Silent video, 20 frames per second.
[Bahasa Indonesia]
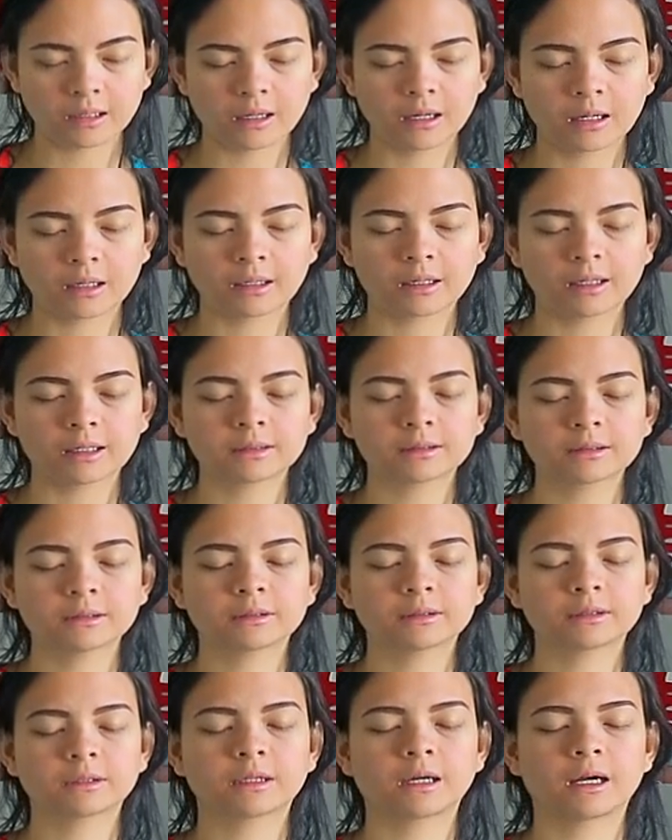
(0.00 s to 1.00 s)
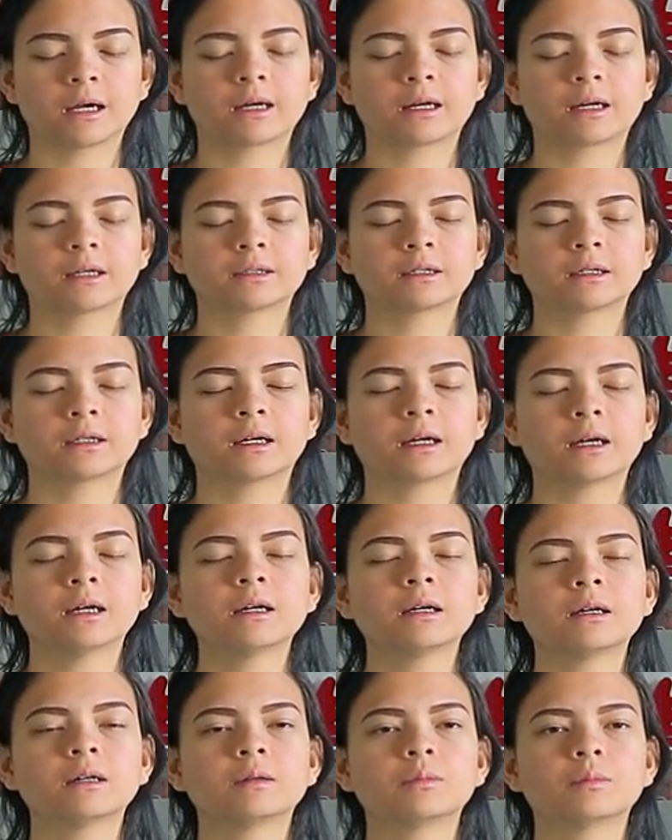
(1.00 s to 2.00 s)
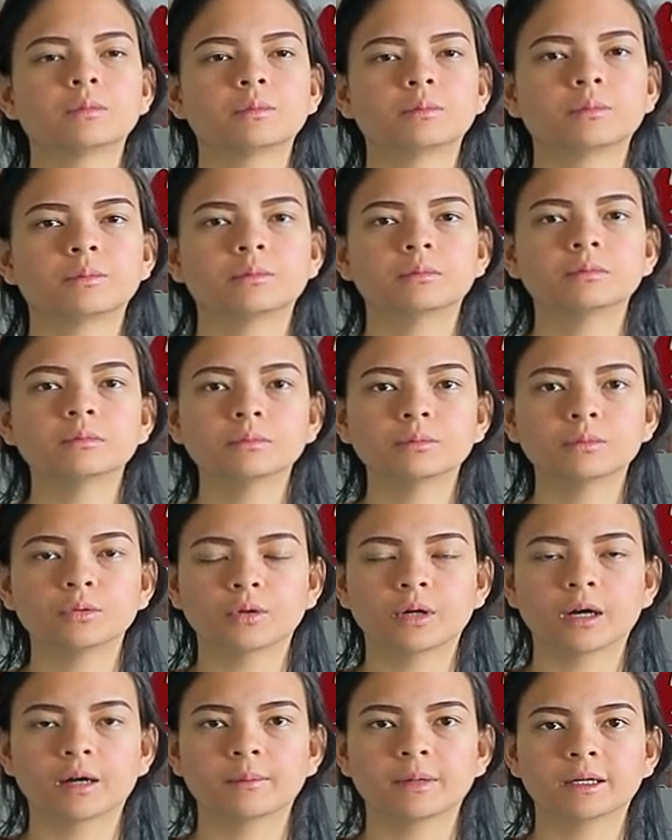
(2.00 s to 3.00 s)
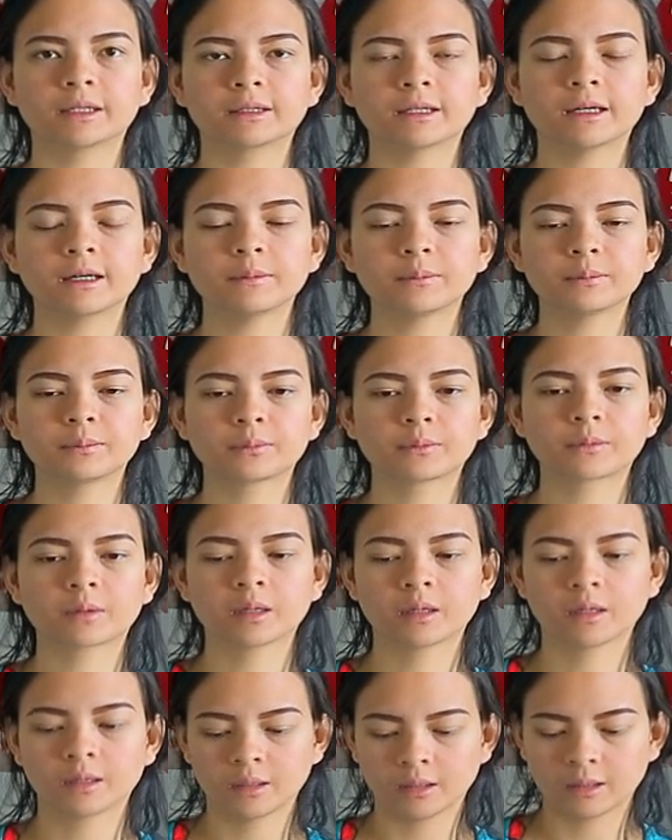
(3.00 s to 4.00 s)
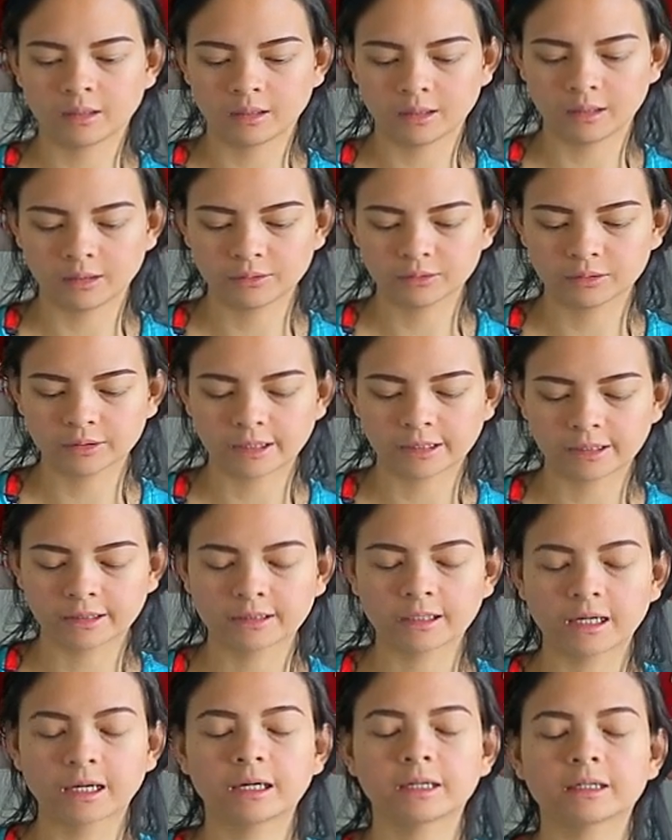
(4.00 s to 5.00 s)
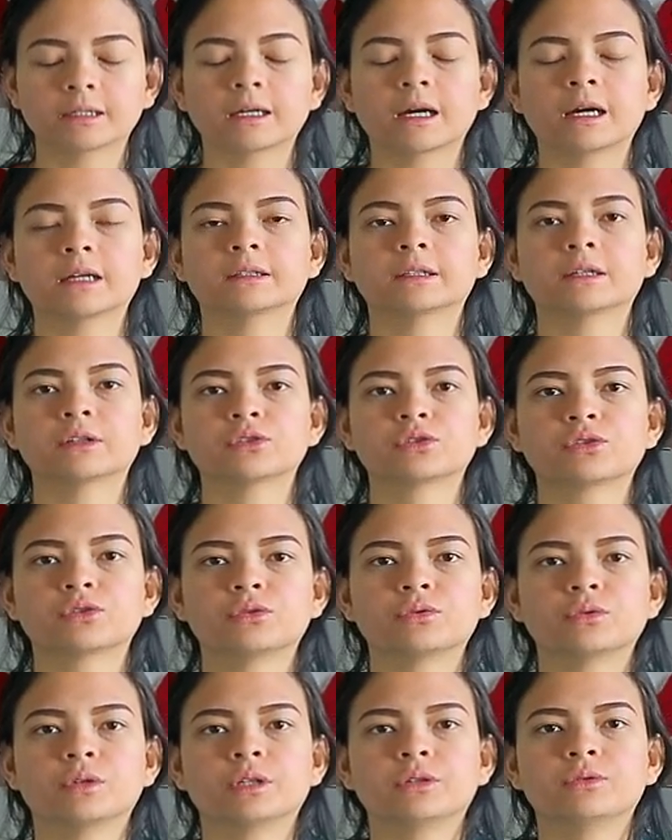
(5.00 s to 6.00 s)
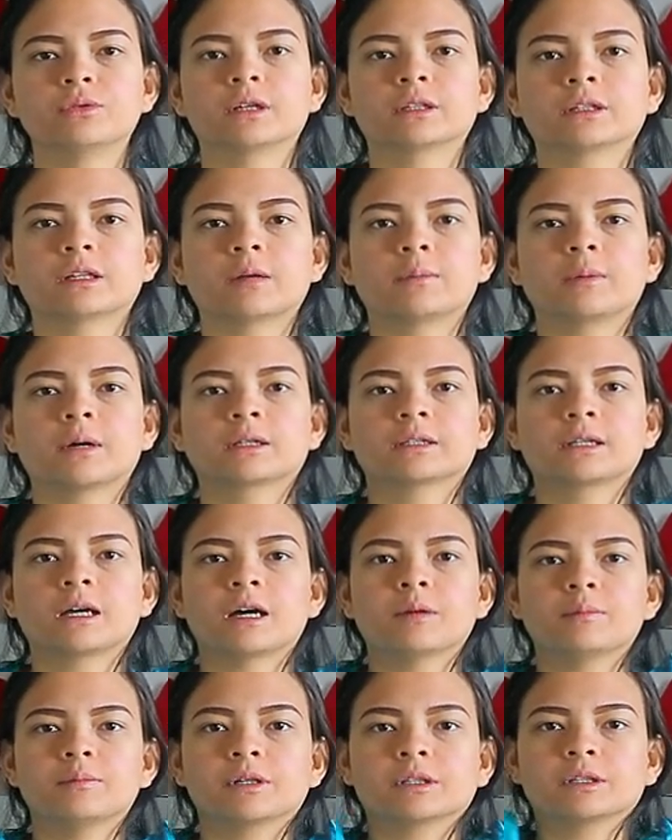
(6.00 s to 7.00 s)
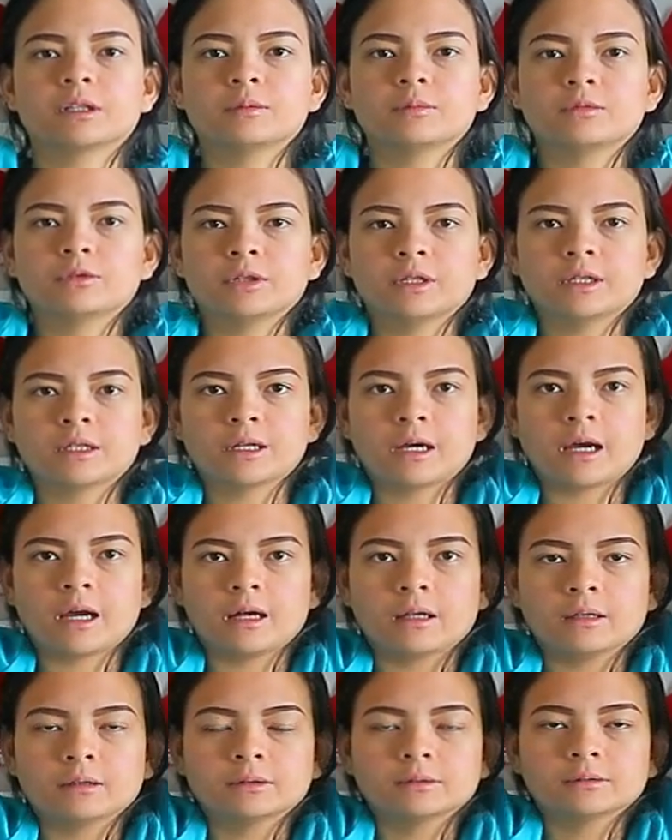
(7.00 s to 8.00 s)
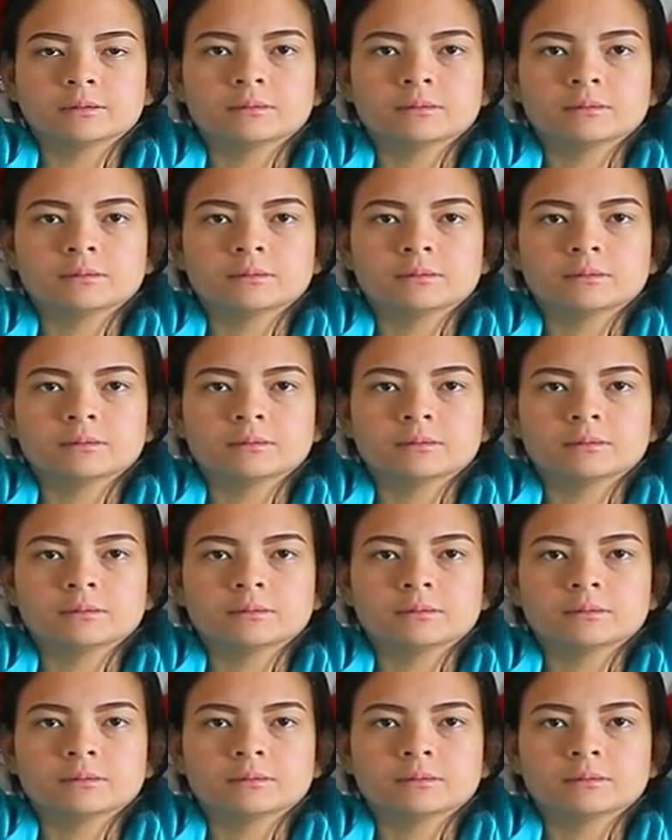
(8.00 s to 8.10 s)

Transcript: angkat ke arah tengah, buka mata, lalu tarik tangan ke atas, dua-dua telapak tangan bertemu inhale